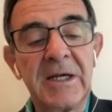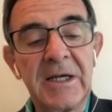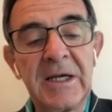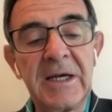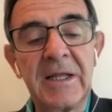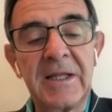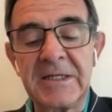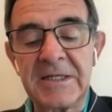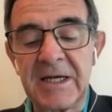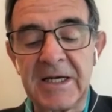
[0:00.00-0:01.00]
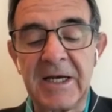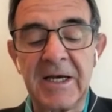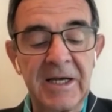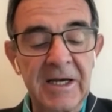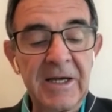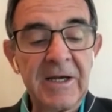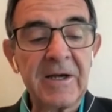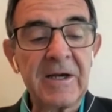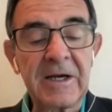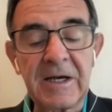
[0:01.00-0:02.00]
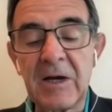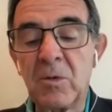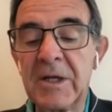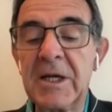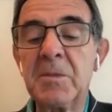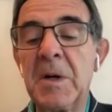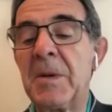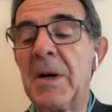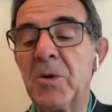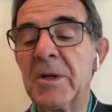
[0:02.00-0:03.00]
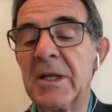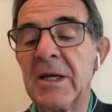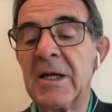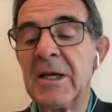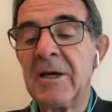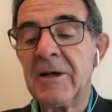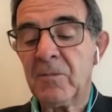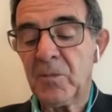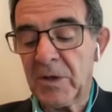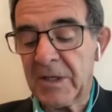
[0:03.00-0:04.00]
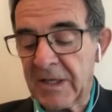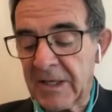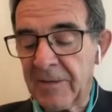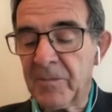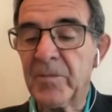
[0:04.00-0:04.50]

Quiere decirse que, que cualquier papá puede, puede